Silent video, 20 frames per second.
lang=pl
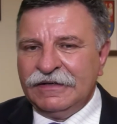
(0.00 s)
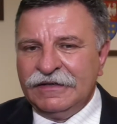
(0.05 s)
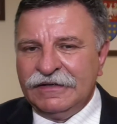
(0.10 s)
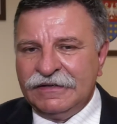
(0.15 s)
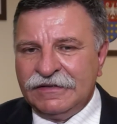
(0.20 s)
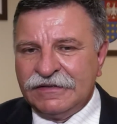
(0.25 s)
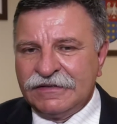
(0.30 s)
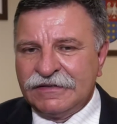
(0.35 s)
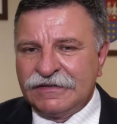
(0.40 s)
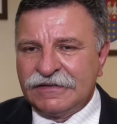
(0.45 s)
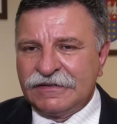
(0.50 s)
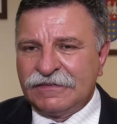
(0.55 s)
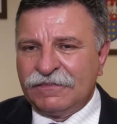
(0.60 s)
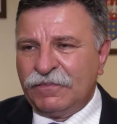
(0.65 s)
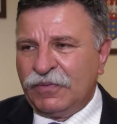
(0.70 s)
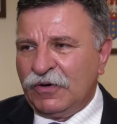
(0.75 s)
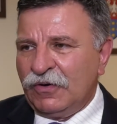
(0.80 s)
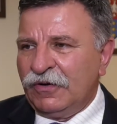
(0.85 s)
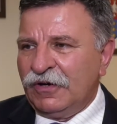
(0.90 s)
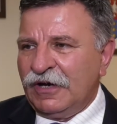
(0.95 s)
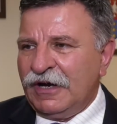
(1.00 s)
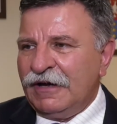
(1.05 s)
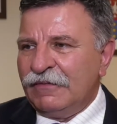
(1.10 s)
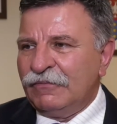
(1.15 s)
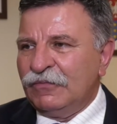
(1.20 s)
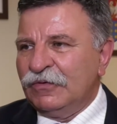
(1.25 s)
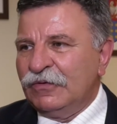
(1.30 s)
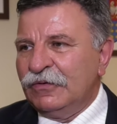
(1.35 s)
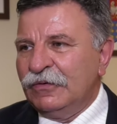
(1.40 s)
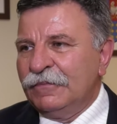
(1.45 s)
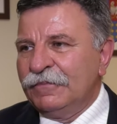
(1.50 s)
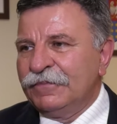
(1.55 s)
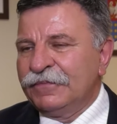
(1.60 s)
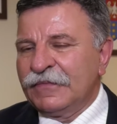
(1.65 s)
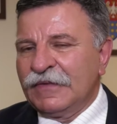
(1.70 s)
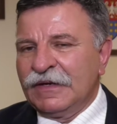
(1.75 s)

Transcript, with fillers: e, z programu